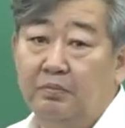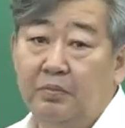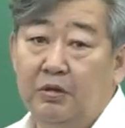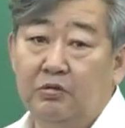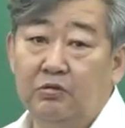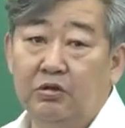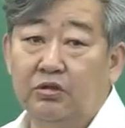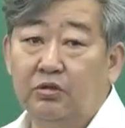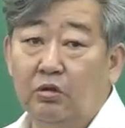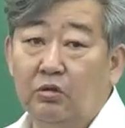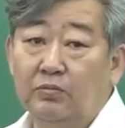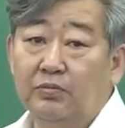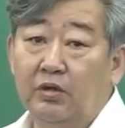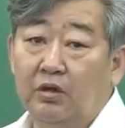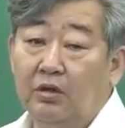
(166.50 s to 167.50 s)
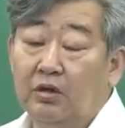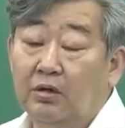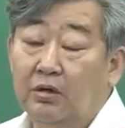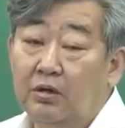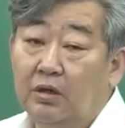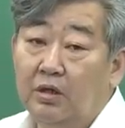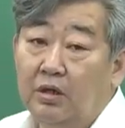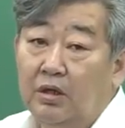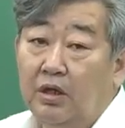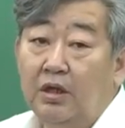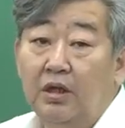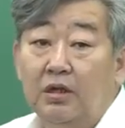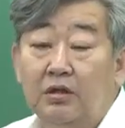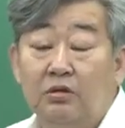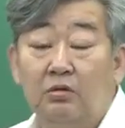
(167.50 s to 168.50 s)
비중이 조금 더
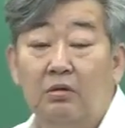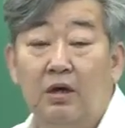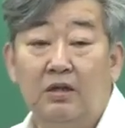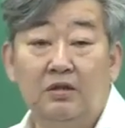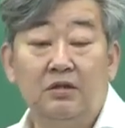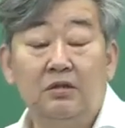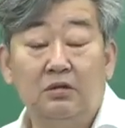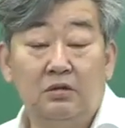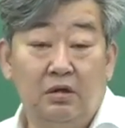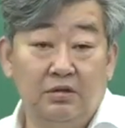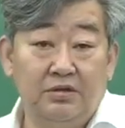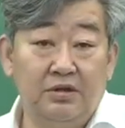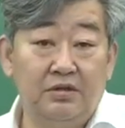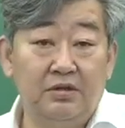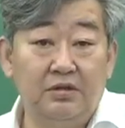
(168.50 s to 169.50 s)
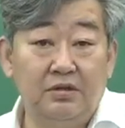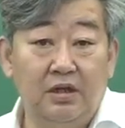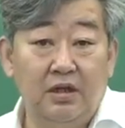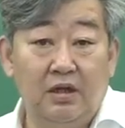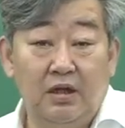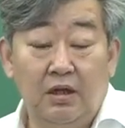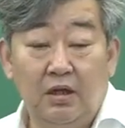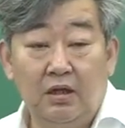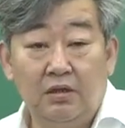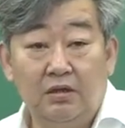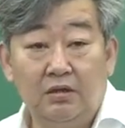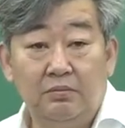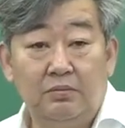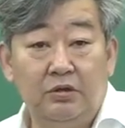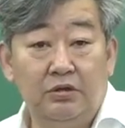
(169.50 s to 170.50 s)
이 그동안은 컸었는데
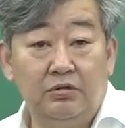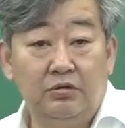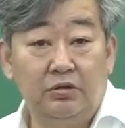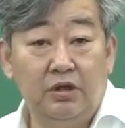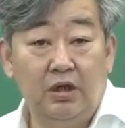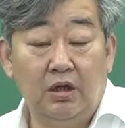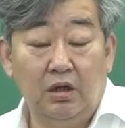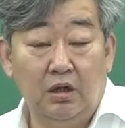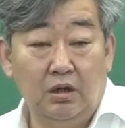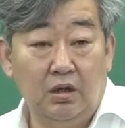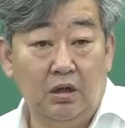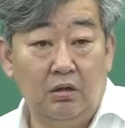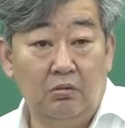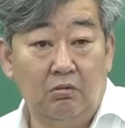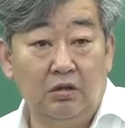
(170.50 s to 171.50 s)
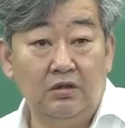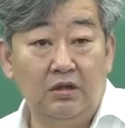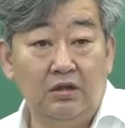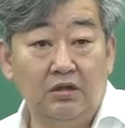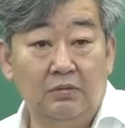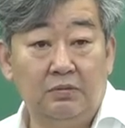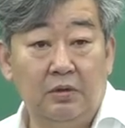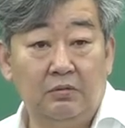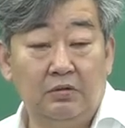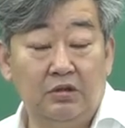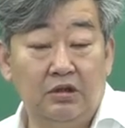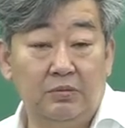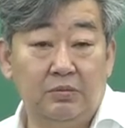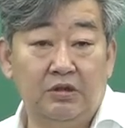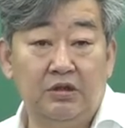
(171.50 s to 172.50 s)
지금 비중이 이 원산지법으로
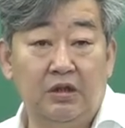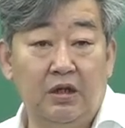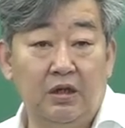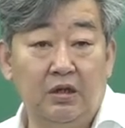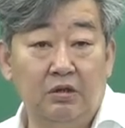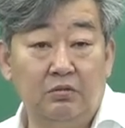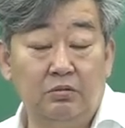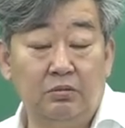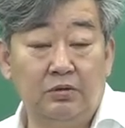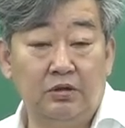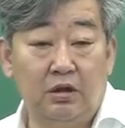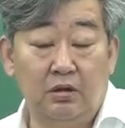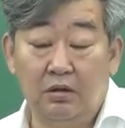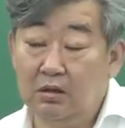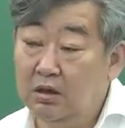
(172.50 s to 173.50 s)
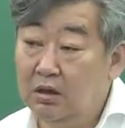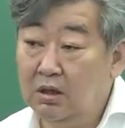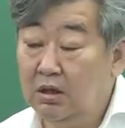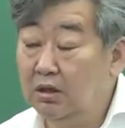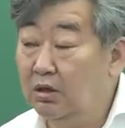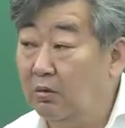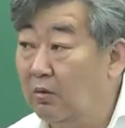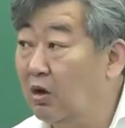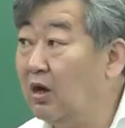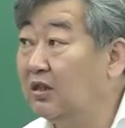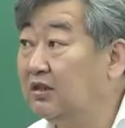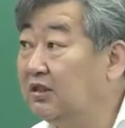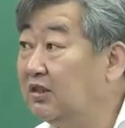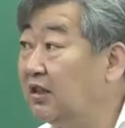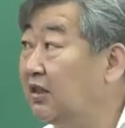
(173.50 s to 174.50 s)
17회 이후부터 이
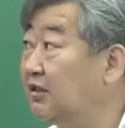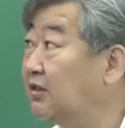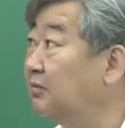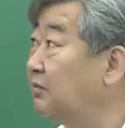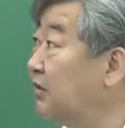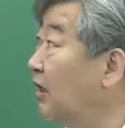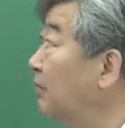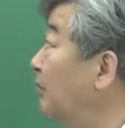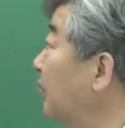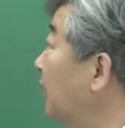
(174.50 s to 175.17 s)
넘어가기 시작했습니다.